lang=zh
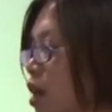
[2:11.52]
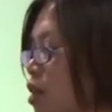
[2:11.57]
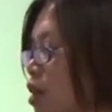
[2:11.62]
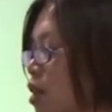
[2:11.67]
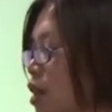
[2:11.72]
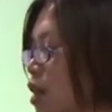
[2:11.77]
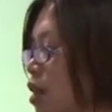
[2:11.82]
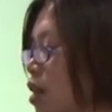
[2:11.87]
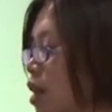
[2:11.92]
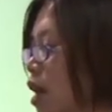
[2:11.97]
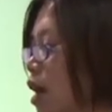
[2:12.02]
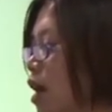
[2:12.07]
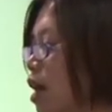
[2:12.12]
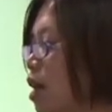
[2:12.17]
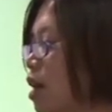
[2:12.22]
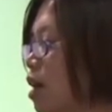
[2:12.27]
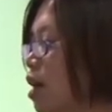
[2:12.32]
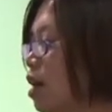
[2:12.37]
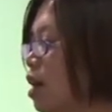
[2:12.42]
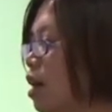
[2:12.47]
这个
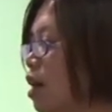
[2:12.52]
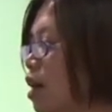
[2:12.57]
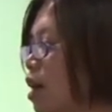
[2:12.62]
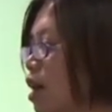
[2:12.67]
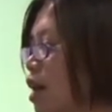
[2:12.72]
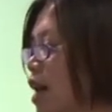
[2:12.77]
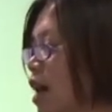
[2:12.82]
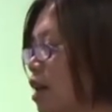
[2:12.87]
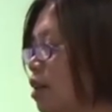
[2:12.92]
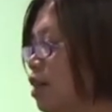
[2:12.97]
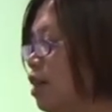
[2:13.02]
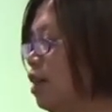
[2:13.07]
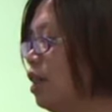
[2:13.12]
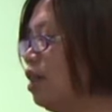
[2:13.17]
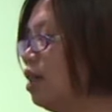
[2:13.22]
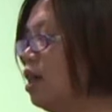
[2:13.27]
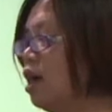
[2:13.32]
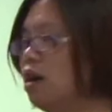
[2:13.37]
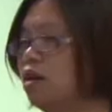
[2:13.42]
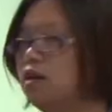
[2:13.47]
两
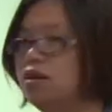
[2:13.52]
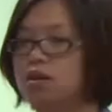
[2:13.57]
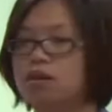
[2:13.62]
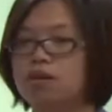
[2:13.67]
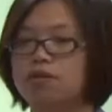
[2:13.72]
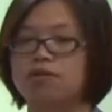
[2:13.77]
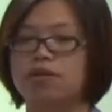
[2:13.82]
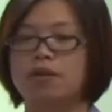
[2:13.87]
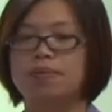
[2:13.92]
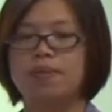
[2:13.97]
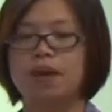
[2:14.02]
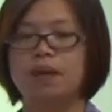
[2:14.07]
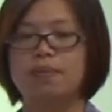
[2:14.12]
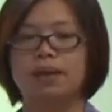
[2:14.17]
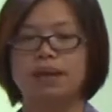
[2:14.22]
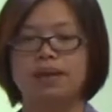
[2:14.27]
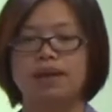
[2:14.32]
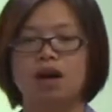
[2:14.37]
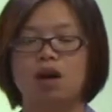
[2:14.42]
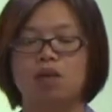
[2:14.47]
期的分别
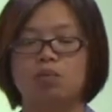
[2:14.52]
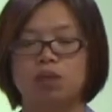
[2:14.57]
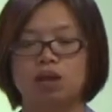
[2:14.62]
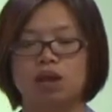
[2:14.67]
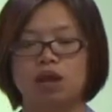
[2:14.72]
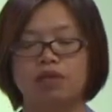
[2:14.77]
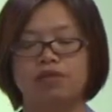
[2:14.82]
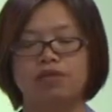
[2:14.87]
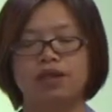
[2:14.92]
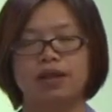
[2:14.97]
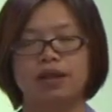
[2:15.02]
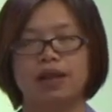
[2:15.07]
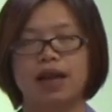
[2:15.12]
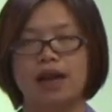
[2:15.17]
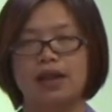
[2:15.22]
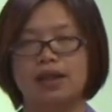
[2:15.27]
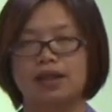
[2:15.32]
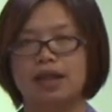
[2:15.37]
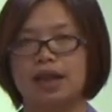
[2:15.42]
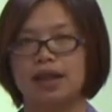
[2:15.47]
比较，我们可以分
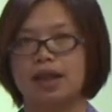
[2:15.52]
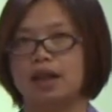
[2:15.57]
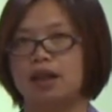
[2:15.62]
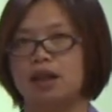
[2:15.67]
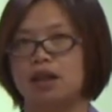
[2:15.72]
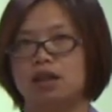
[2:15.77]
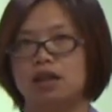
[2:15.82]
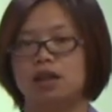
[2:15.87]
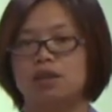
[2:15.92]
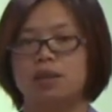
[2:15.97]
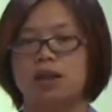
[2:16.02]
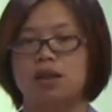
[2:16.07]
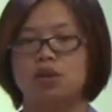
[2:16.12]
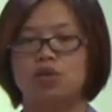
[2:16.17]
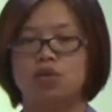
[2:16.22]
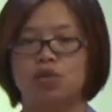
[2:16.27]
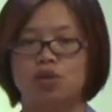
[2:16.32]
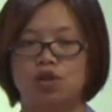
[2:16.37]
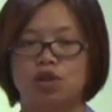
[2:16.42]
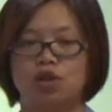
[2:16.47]
看一下它的资本
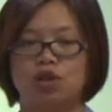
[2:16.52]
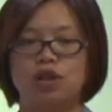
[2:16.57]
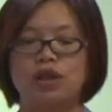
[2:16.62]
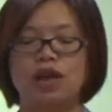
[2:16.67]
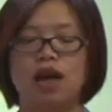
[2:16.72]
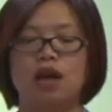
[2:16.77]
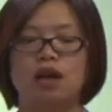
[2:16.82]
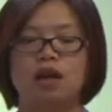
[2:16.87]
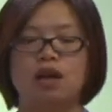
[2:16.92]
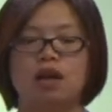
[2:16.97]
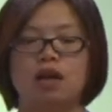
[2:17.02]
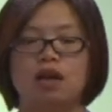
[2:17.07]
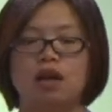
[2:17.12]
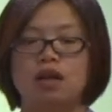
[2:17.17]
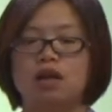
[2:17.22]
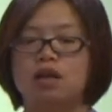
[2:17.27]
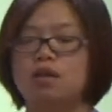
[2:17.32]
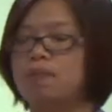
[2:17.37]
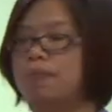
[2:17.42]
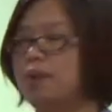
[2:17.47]
损失项。
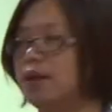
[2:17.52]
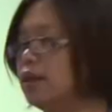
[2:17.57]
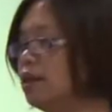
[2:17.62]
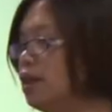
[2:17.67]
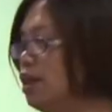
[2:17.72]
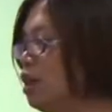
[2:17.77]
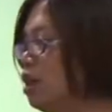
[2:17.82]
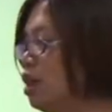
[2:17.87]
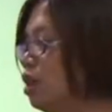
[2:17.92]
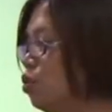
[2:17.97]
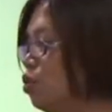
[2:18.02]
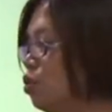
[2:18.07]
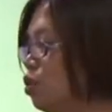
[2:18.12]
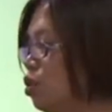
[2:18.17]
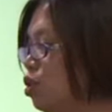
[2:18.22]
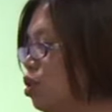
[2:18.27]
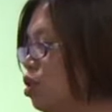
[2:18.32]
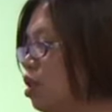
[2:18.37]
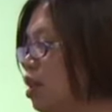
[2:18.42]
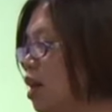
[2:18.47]
那本期呢损
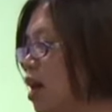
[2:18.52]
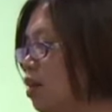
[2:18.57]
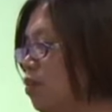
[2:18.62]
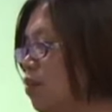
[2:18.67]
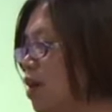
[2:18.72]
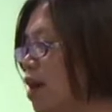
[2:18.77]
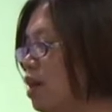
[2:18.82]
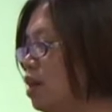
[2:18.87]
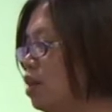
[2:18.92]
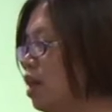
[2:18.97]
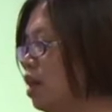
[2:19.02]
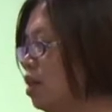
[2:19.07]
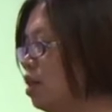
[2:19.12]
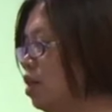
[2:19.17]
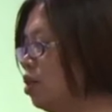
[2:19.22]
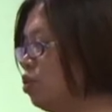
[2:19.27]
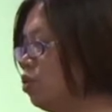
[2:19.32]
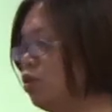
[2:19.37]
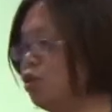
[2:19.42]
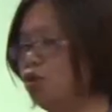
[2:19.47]
失是两万，上
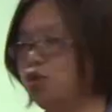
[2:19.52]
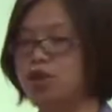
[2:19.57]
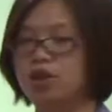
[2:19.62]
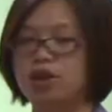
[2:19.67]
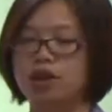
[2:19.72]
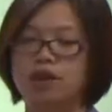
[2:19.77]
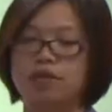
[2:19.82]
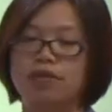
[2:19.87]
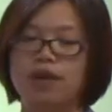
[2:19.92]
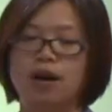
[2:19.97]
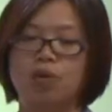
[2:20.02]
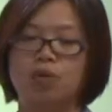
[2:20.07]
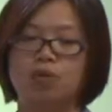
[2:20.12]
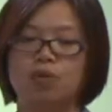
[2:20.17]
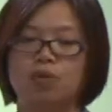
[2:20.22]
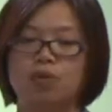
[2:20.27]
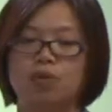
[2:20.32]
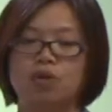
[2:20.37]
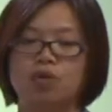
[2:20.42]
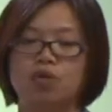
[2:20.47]
期损失是一万
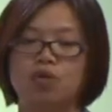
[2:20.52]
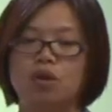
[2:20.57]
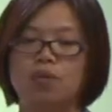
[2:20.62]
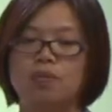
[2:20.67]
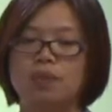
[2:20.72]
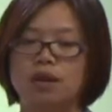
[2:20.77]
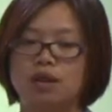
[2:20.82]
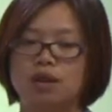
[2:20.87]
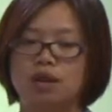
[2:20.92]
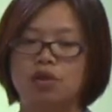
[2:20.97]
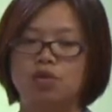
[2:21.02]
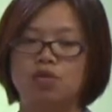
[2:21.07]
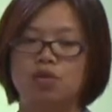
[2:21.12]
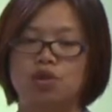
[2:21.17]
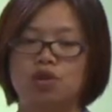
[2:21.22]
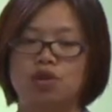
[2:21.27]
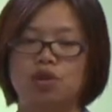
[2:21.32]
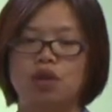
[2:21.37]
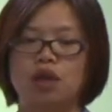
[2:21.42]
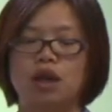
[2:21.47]
五，所以本期
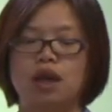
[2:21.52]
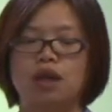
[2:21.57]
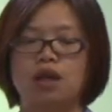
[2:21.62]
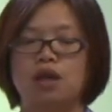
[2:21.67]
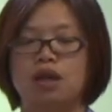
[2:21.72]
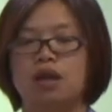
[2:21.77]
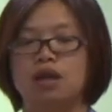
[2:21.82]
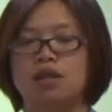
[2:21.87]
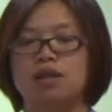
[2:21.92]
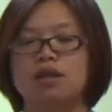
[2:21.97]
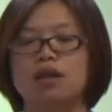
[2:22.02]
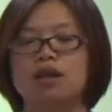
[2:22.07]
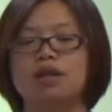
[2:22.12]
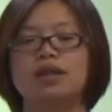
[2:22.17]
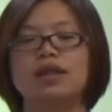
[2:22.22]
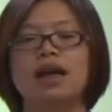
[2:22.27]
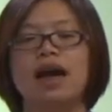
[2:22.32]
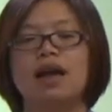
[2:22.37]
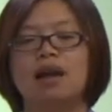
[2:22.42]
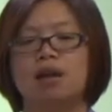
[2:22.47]
损失呢。
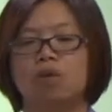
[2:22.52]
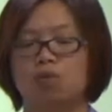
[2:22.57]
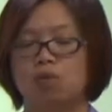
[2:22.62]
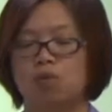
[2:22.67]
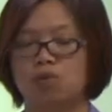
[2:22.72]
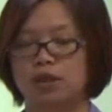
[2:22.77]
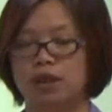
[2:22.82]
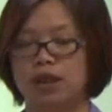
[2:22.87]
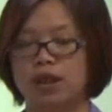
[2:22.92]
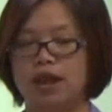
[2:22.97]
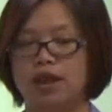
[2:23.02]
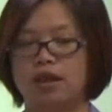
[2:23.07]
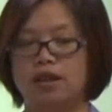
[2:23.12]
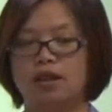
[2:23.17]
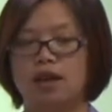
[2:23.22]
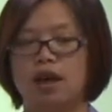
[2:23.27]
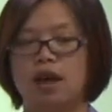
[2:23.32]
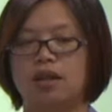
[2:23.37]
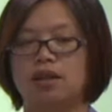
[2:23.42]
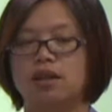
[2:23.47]
增加了五千
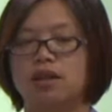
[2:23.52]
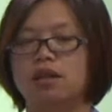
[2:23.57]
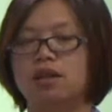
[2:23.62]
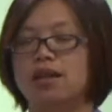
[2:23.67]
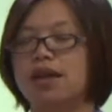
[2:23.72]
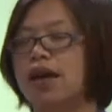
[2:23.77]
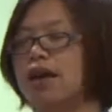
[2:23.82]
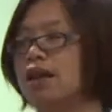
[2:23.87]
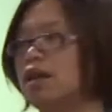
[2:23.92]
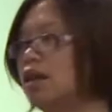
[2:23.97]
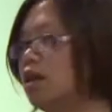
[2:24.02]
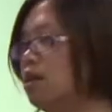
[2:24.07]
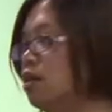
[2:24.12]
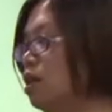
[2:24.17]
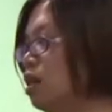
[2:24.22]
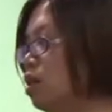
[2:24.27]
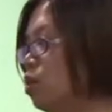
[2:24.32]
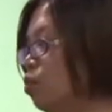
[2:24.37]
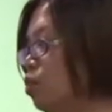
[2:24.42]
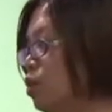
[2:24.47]
啊！增加的
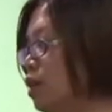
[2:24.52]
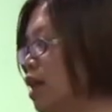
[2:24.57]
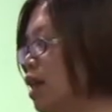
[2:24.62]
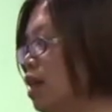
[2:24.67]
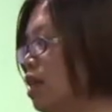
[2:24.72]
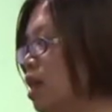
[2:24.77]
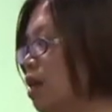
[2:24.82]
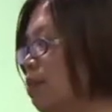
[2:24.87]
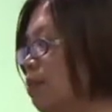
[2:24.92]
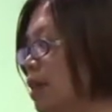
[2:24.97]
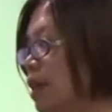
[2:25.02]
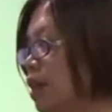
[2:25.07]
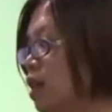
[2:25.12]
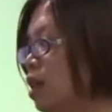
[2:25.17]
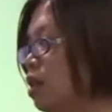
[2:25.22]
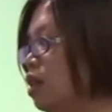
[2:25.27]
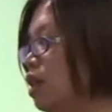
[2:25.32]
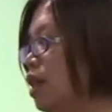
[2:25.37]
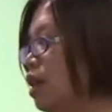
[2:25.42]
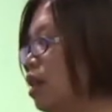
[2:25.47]
这个五千呢，比
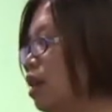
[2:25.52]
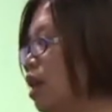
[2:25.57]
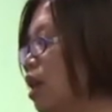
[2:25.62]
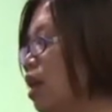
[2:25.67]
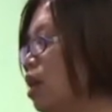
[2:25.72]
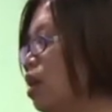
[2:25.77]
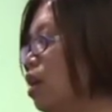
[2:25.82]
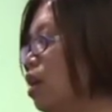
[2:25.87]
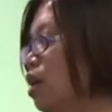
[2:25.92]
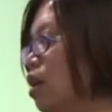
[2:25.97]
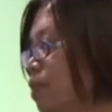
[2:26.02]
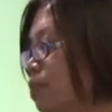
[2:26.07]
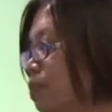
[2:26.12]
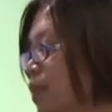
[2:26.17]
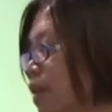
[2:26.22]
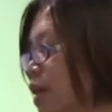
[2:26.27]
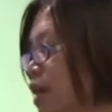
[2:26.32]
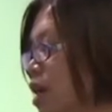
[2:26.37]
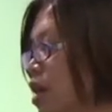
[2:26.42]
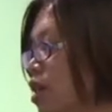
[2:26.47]
上这个，
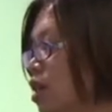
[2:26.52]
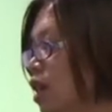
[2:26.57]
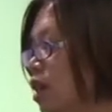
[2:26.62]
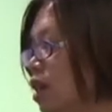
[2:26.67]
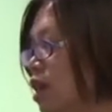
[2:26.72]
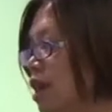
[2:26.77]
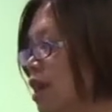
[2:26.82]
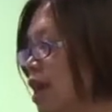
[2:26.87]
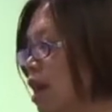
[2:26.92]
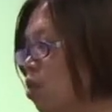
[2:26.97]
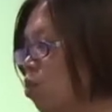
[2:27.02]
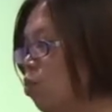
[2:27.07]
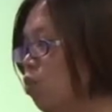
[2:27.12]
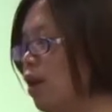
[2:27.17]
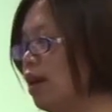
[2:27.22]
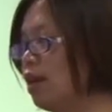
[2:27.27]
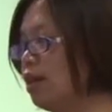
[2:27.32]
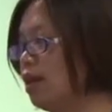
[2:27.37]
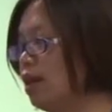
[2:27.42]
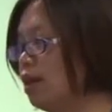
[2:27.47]
比上这个一点五
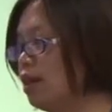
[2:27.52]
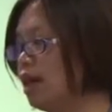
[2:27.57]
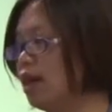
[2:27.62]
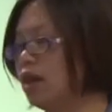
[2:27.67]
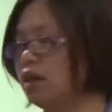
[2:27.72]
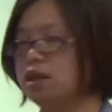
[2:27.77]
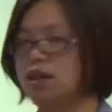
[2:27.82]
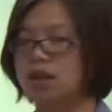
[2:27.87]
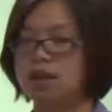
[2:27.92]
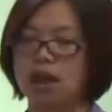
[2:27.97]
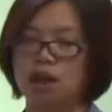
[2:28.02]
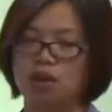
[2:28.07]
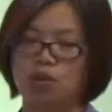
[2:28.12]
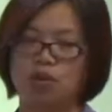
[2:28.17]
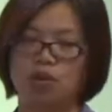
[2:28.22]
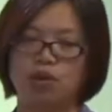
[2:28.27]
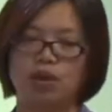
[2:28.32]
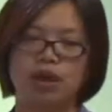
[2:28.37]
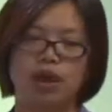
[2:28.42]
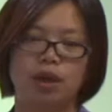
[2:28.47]
万呢，它的增长
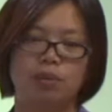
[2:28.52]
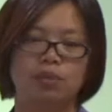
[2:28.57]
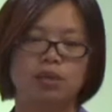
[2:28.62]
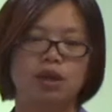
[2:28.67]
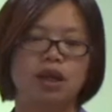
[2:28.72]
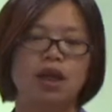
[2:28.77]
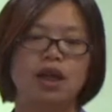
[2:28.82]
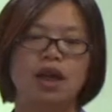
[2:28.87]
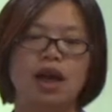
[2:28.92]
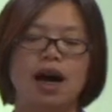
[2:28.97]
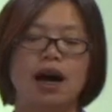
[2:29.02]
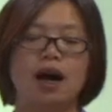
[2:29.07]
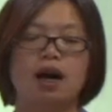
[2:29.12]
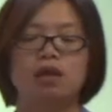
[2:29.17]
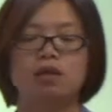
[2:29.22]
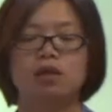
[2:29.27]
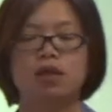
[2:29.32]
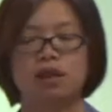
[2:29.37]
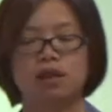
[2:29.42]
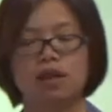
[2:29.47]
率也不低啊，
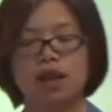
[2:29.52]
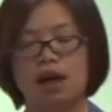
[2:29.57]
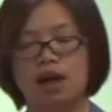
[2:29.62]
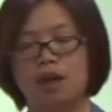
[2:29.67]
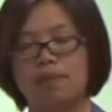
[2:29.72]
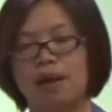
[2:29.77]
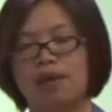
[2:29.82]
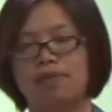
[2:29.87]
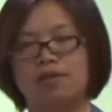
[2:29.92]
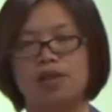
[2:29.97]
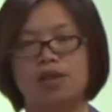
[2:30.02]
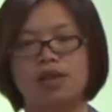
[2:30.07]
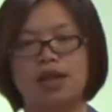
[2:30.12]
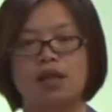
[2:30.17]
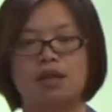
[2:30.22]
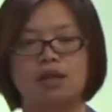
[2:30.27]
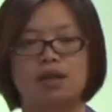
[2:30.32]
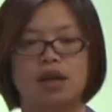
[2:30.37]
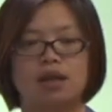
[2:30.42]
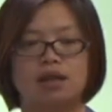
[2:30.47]
增长了百分之
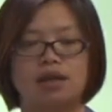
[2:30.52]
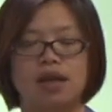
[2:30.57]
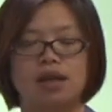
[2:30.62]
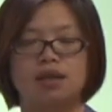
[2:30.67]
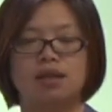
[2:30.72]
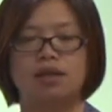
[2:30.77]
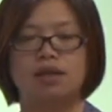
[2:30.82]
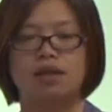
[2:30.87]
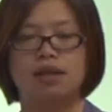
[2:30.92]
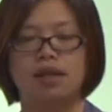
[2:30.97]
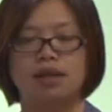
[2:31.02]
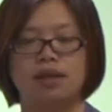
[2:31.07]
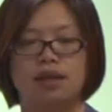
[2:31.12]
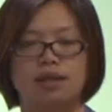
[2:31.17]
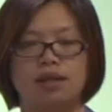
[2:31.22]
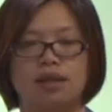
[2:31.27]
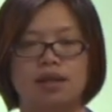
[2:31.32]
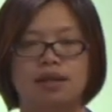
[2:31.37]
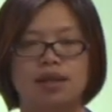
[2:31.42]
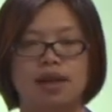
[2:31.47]
三十三，三十三点
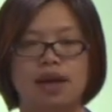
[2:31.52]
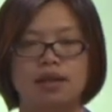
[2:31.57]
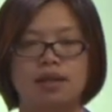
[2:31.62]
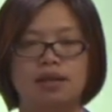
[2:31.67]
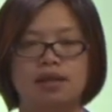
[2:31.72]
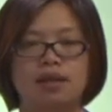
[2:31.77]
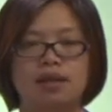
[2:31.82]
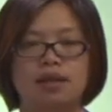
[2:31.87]
三三。